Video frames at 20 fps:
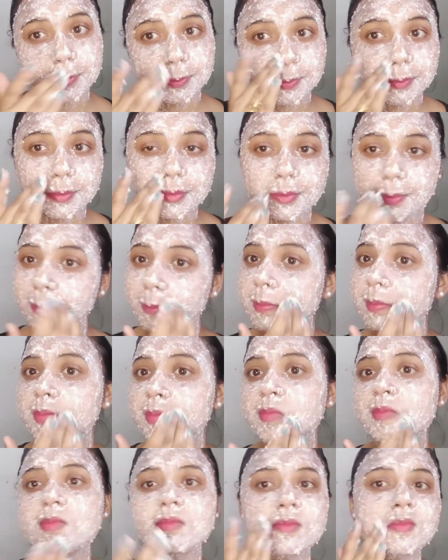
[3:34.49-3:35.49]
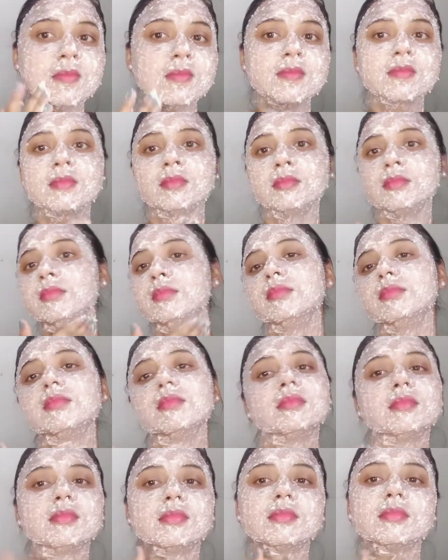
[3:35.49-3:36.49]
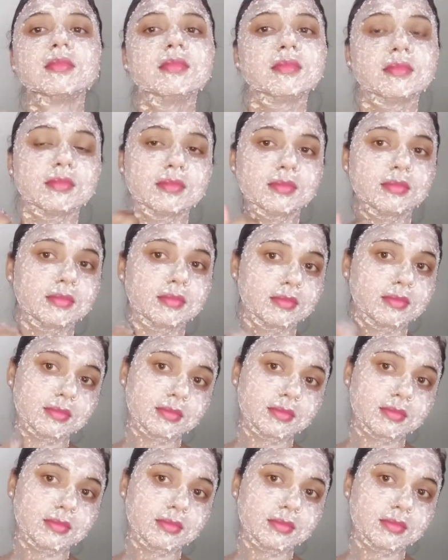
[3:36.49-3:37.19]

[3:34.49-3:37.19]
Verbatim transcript: थिक लेयर लगानी है मोटा लगाना है थोड़ा सा